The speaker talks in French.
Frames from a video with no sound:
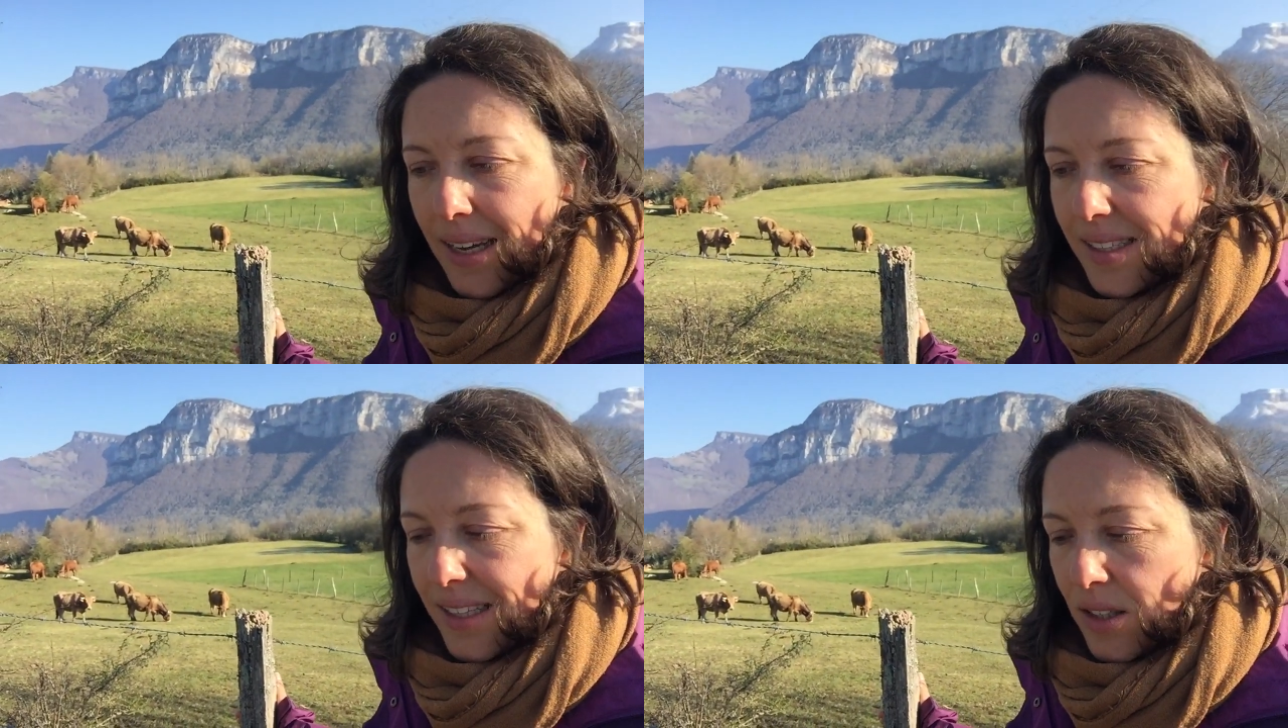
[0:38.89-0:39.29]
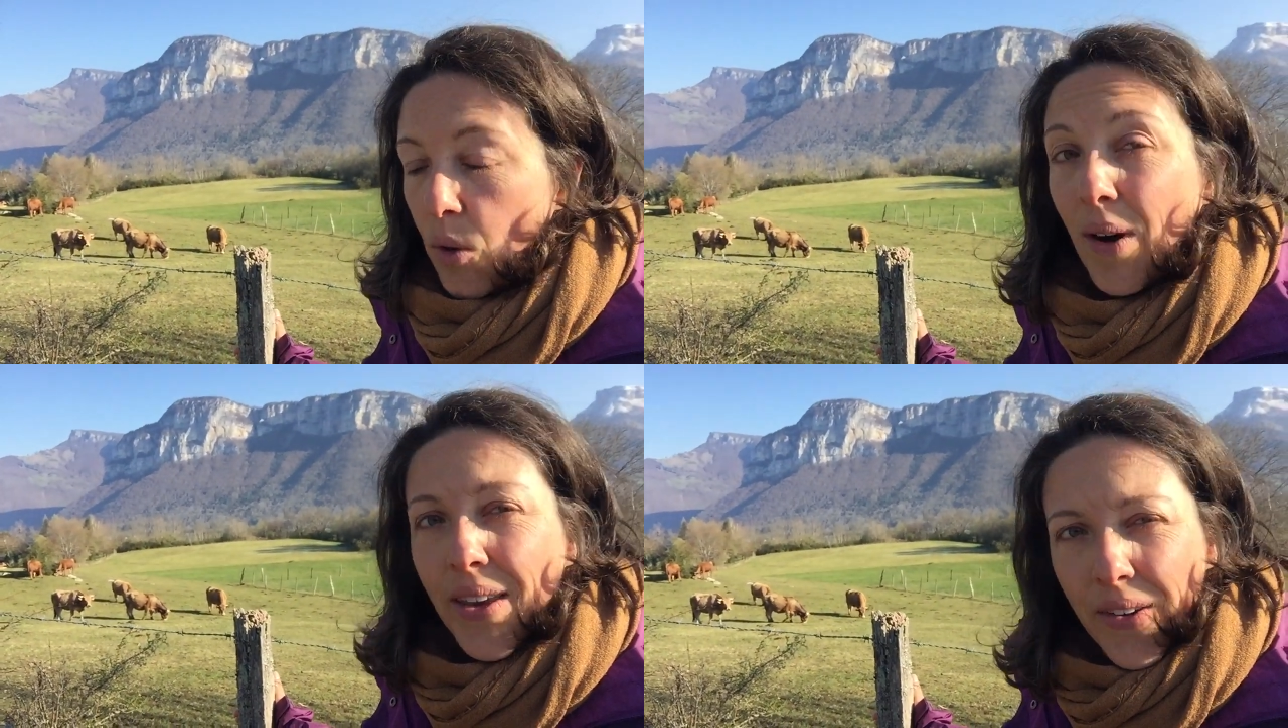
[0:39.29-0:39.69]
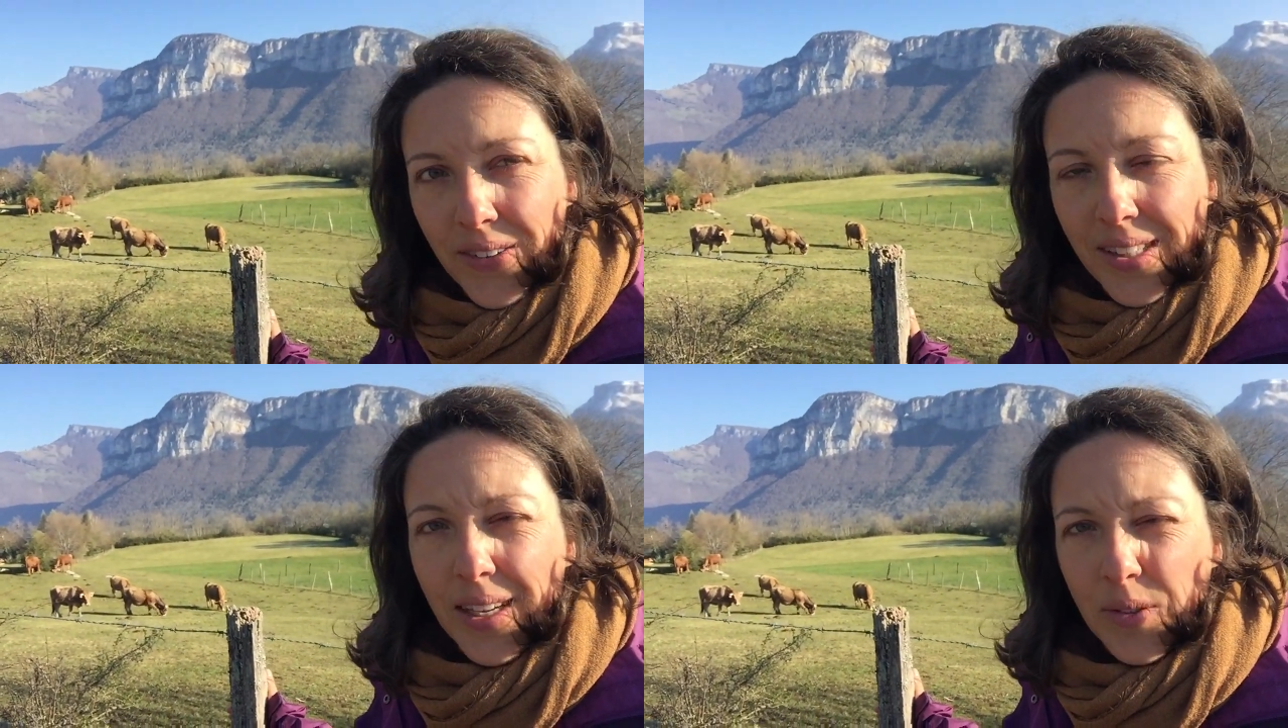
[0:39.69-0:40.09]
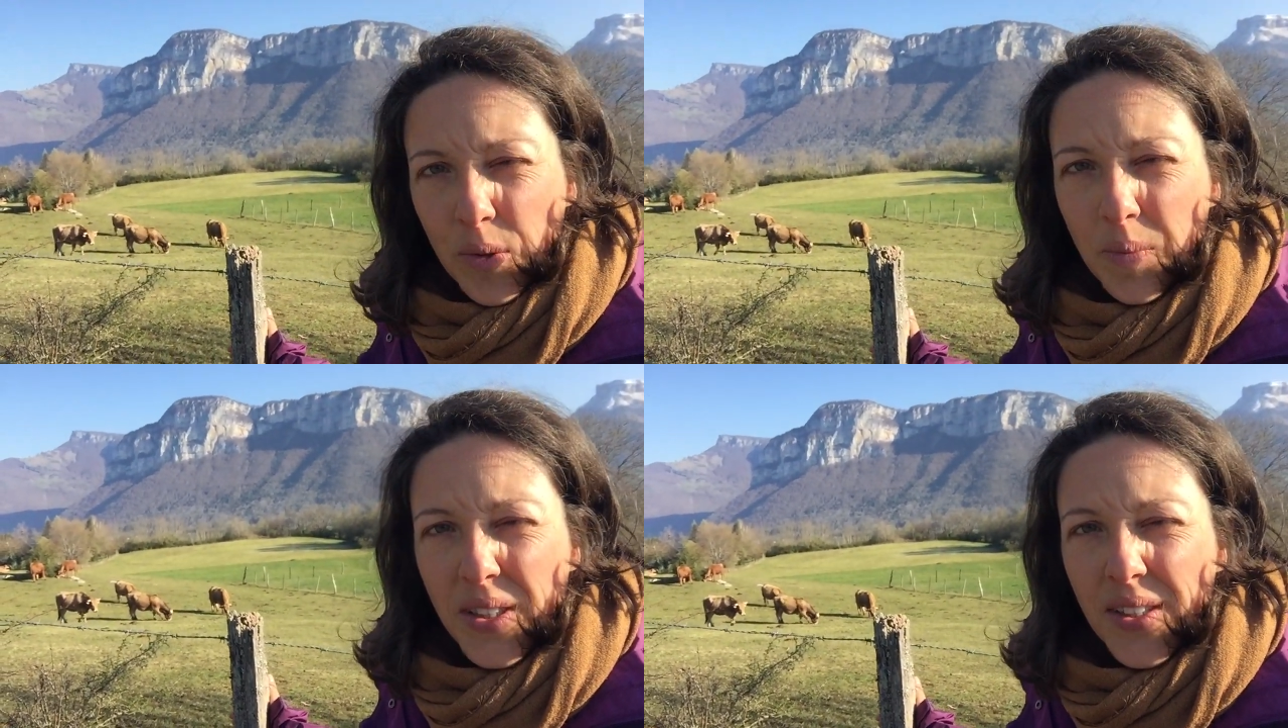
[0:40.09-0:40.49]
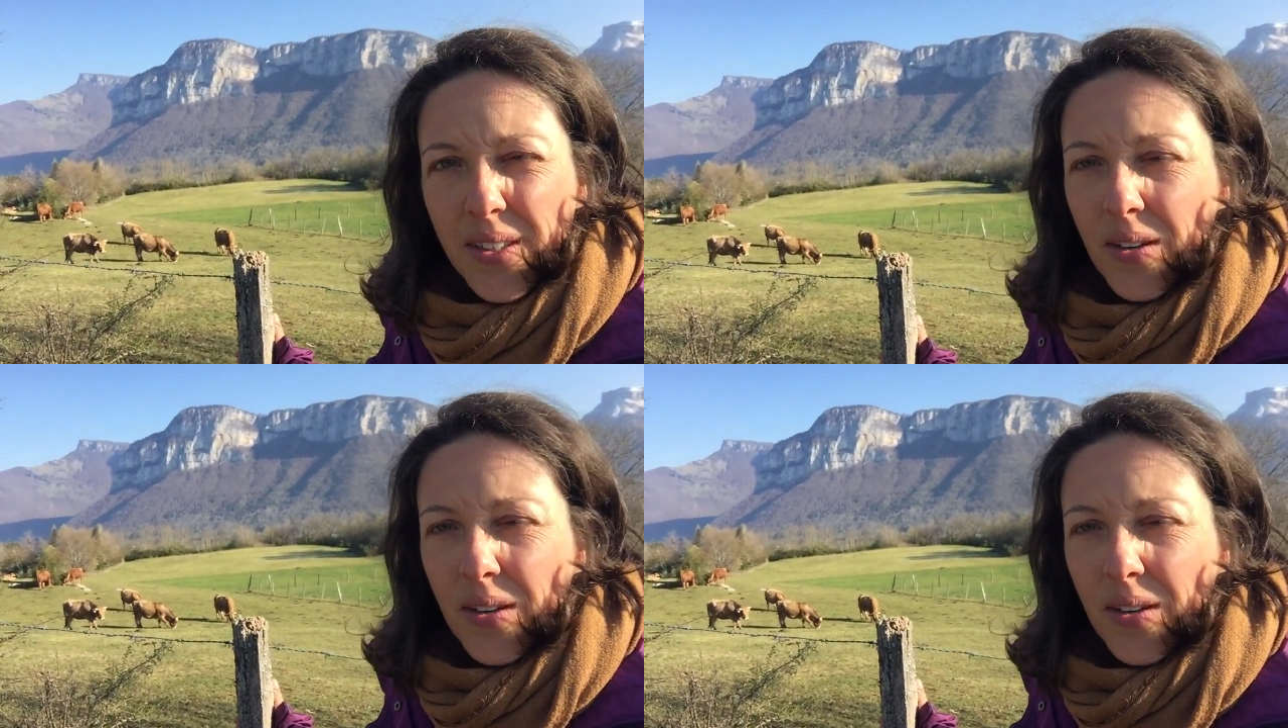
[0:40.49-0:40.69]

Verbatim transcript: à cette croyance, à ce mythe,